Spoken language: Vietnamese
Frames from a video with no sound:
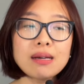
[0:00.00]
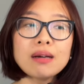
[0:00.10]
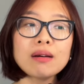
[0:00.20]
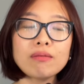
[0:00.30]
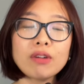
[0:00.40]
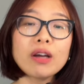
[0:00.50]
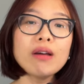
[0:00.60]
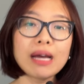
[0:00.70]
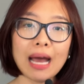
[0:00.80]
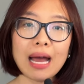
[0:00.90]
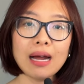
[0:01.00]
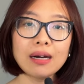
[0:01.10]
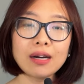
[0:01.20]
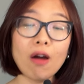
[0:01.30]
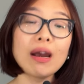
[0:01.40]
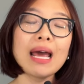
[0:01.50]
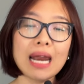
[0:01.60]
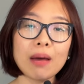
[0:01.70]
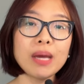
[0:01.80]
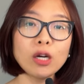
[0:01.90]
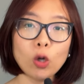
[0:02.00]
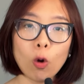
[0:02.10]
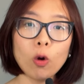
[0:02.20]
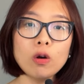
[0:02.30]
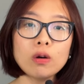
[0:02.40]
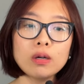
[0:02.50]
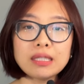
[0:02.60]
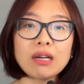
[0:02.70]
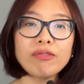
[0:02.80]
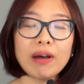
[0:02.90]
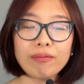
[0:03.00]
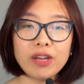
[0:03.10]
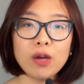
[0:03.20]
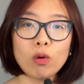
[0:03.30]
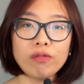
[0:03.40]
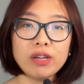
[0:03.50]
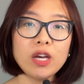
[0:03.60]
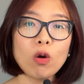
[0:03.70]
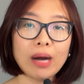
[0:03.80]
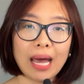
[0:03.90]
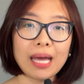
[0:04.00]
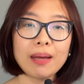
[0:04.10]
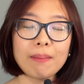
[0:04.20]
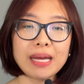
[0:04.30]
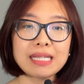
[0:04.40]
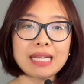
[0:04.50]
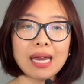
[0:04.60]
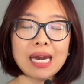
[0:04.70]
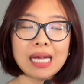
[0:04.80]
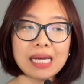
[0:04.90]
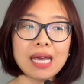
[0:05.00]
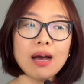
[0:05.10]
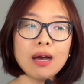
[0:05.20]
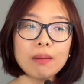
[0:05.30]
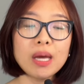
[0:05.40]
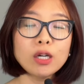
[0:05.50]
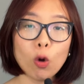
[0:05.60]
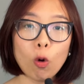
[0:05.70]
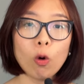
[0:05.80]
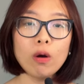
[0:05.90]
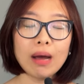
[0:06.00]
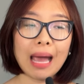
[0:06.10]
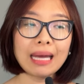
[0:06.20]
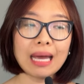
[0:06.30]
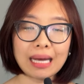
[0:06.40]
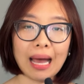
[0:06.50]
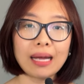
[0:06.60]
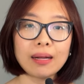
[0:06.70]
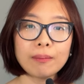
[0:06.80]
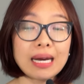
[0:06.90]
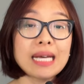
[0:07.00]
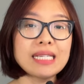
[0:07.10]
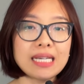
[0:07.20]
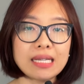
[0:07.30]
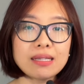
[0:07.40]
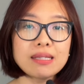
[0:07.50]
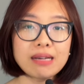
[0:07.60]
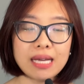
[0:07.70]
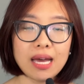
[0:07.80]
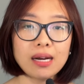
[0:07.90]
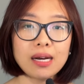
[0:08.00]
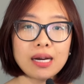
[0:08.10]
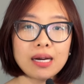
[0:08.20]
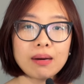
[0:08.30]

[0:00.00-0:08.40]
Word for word: nhưng với người khác nó lại là biến cố. Ở trong phạm vi của video này, mình sẽ định nghĩa biến cố hay nghịch cảnh là để chỉ những sự kiện